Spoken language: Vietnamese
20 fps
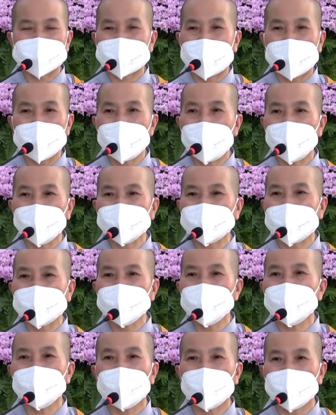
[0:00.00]
mà chẳng hôi
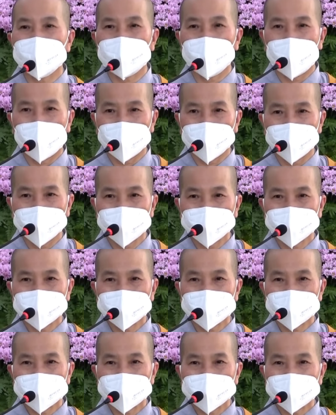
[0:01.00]
tanh mùi bùn.
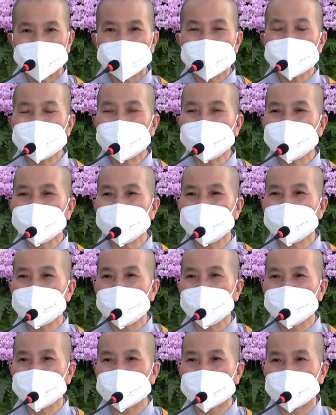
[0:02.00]
Cho nên
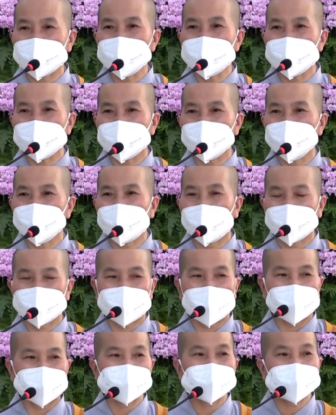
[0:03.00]
nhân kỷ niệm Phật
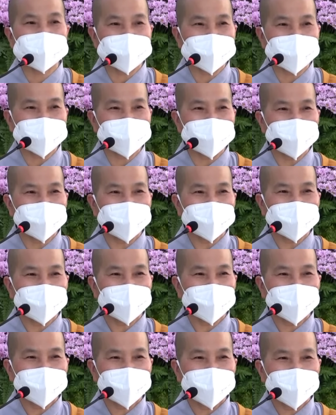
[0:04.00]
đản sinh đó,
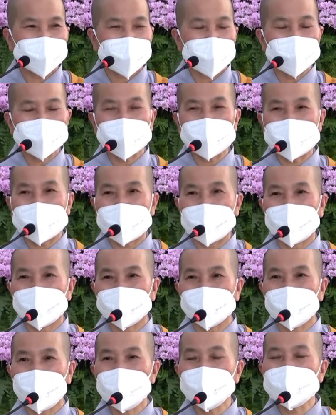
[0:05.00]
con có
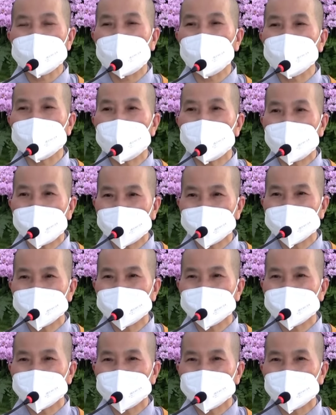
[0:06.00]
làm 4 câu thơ
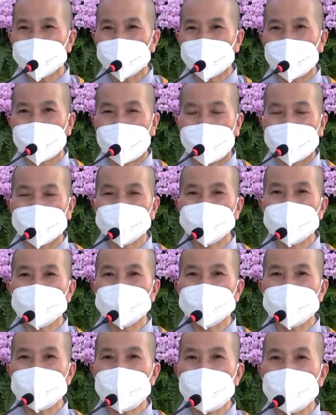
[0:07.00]
họa
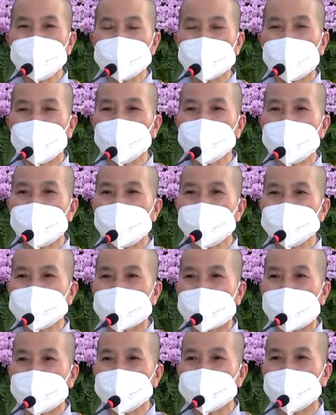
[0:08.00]
chung với 4 câu thơ
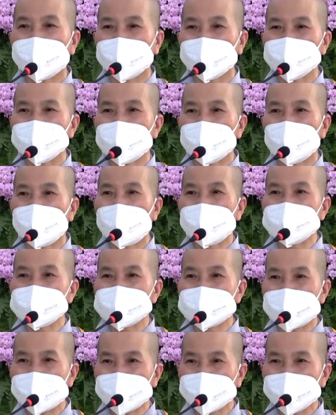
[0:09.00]
ca ngợi về hoa
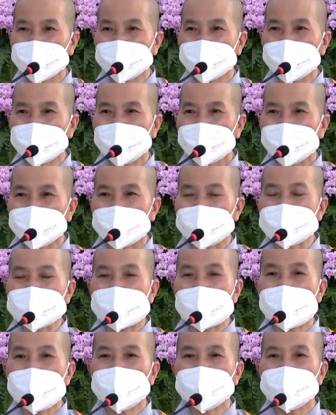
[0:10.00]
sen, để
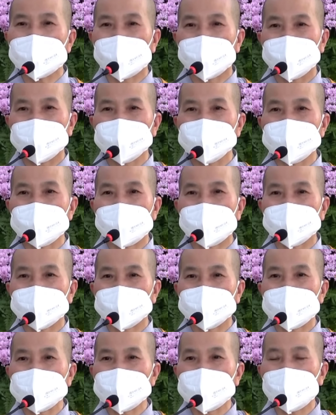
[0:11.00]
ca ngợi về
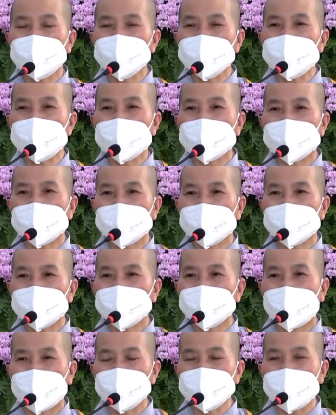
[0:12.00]
cái công đức
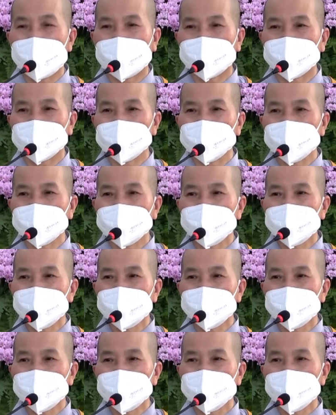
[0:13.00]
phẩm hạnh